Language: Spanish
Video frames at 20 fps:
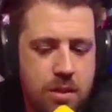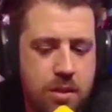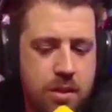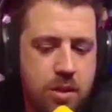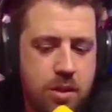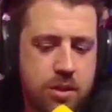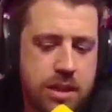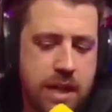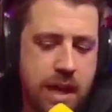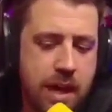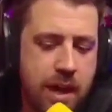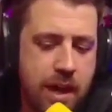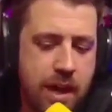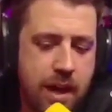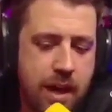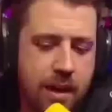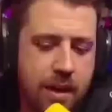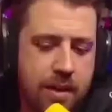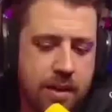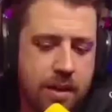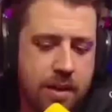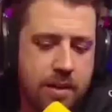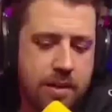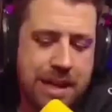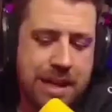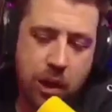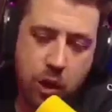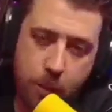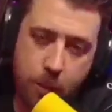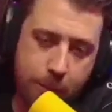O sea, de
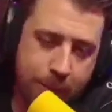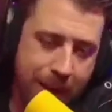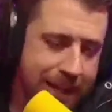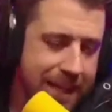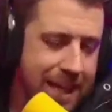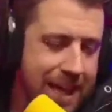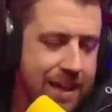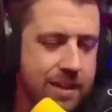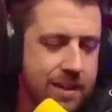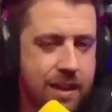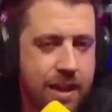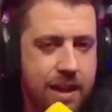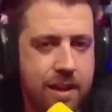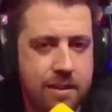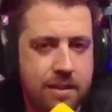acompañante